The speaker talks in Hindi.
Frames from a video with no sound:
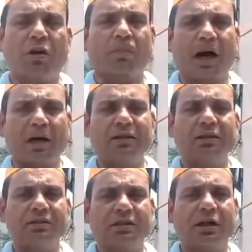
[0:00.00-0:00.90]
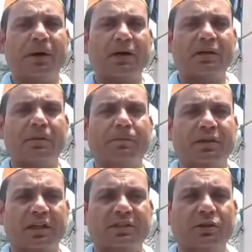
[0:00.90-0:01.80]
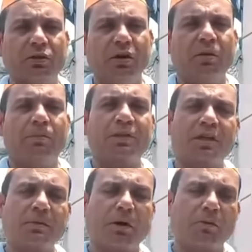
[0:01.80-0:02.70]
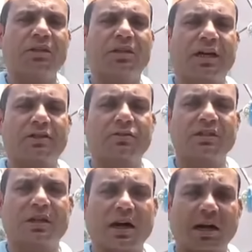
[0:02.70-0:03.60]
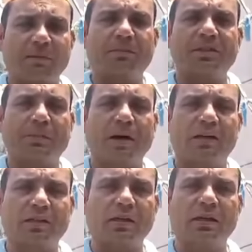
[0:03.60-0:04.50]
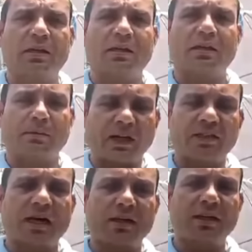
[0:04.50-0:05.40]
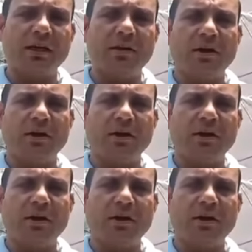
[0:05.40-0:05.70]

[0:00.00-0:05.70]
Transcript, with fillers: और भारतीय जनता पार्टी के प्रत्याशी को प्रचंड बहुमत के साथ जो है सरकार में अपनी सहभागिता निभाने जा रही है